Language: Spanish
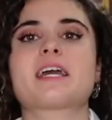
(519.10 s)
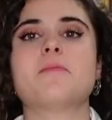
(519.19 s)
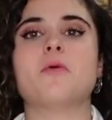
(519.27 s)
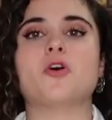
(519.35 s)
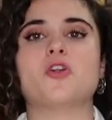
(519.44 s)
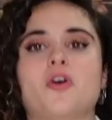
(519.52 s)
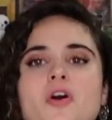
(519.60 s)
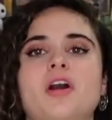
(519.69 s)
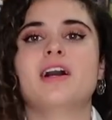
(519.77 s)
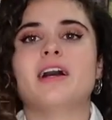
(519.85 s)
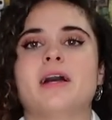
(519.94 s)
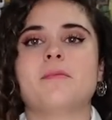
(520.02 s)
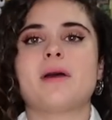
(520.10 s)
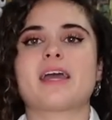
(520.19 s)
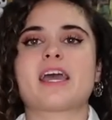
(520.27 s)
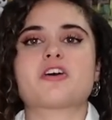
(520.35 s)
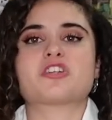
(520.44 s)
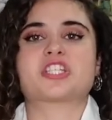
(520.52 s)
qué mono. Mira
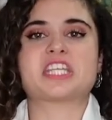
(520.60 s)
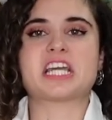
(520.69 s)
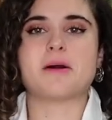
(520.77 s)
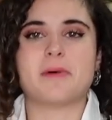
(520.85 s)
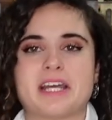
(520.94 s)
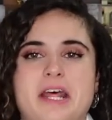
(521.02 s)
qué cosita más